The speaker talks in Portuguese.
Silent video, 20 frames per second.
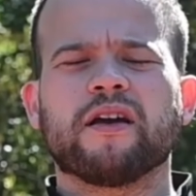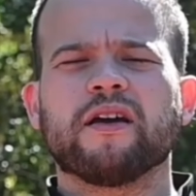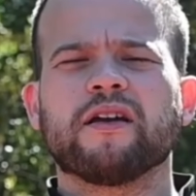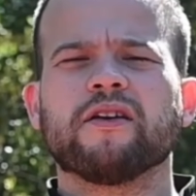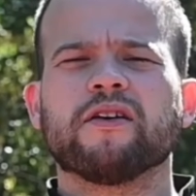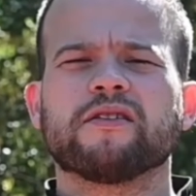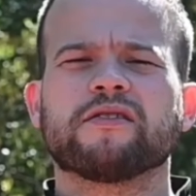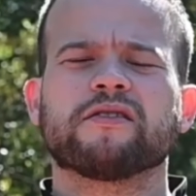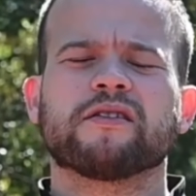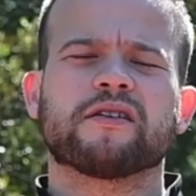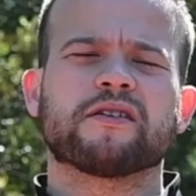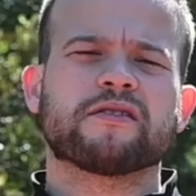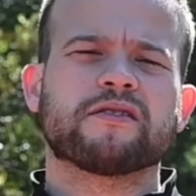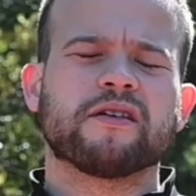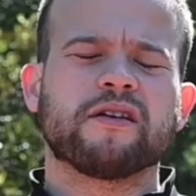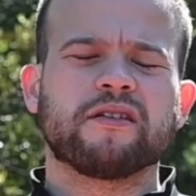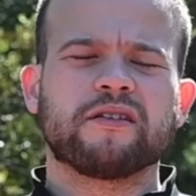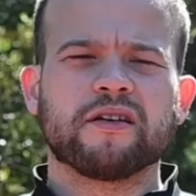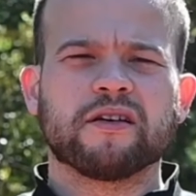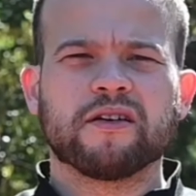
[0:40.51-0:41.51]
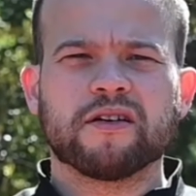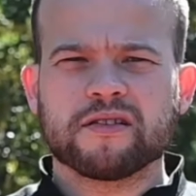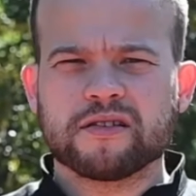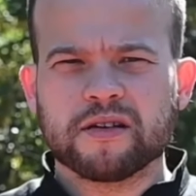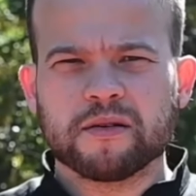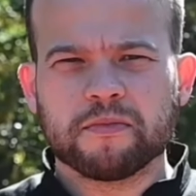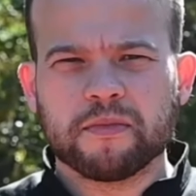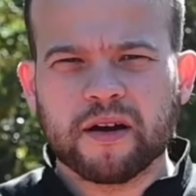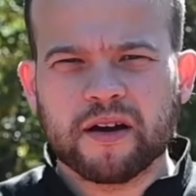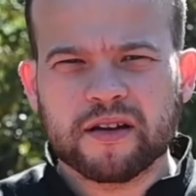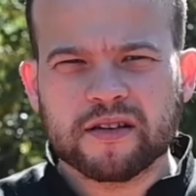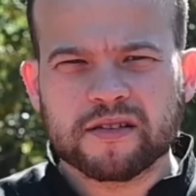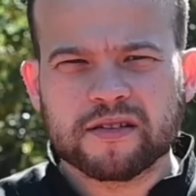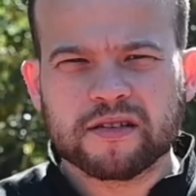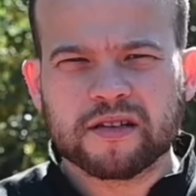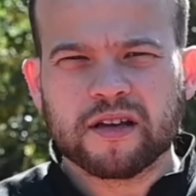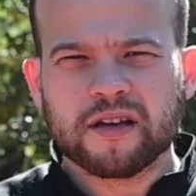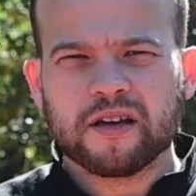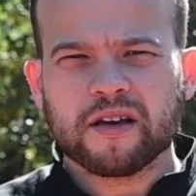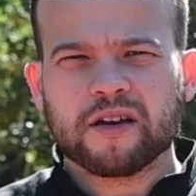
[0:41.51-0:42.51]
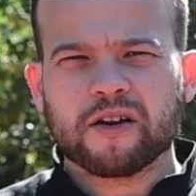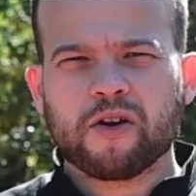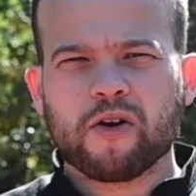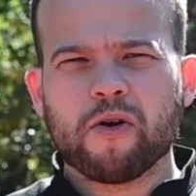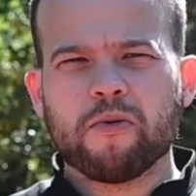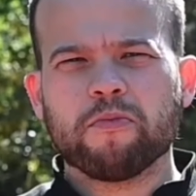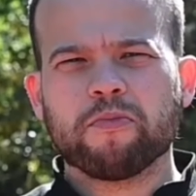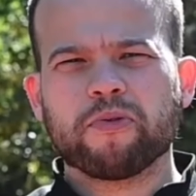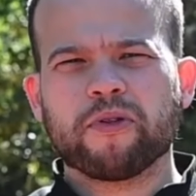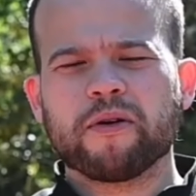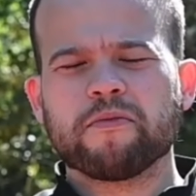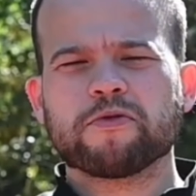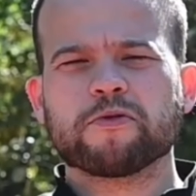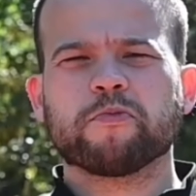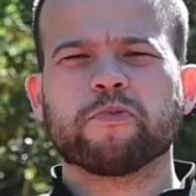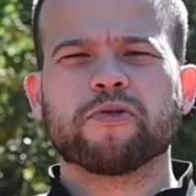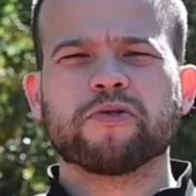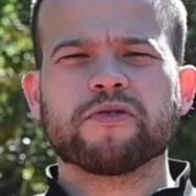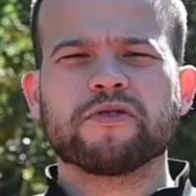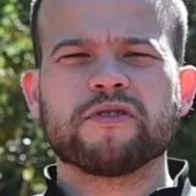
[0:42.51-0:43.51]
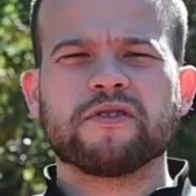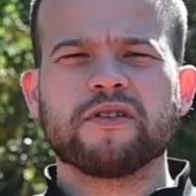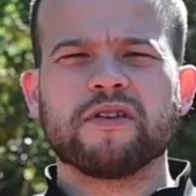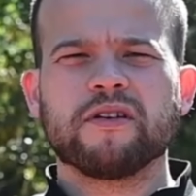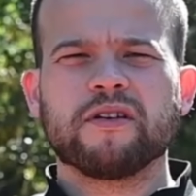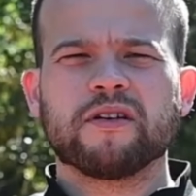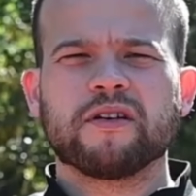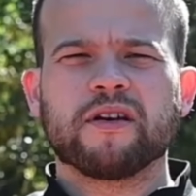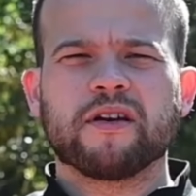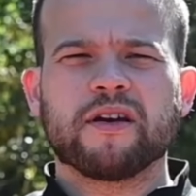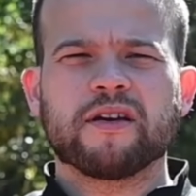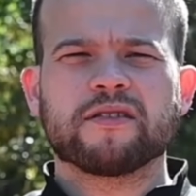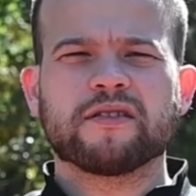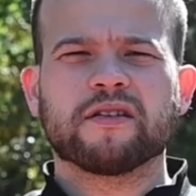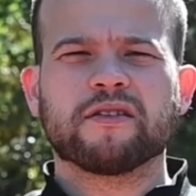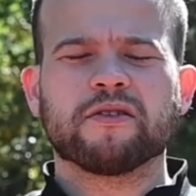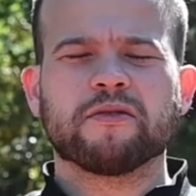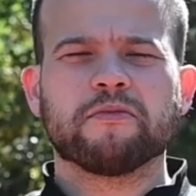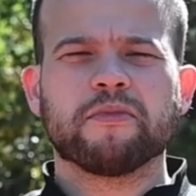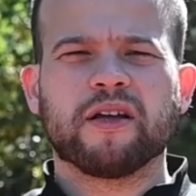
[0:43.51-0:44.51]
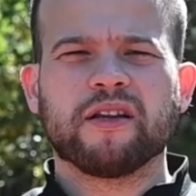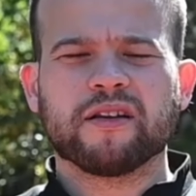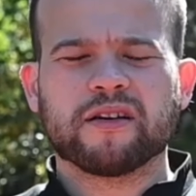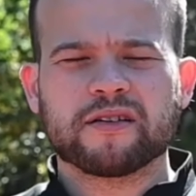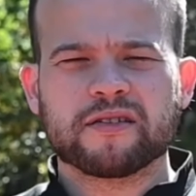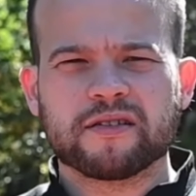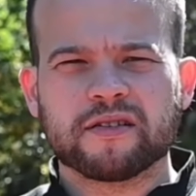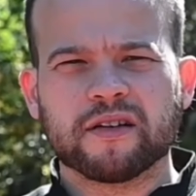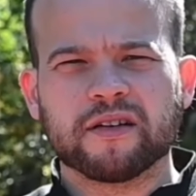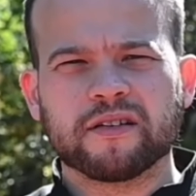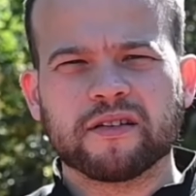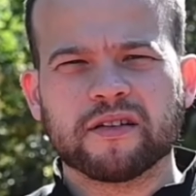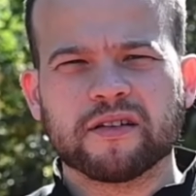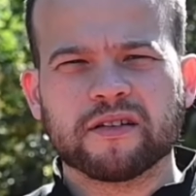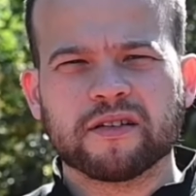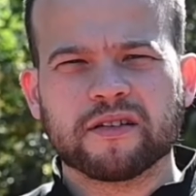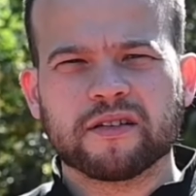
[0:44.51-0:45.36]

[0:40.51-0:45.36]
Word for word: a nossa receita e a nossa base, como podemos produzir essa tão bela receita.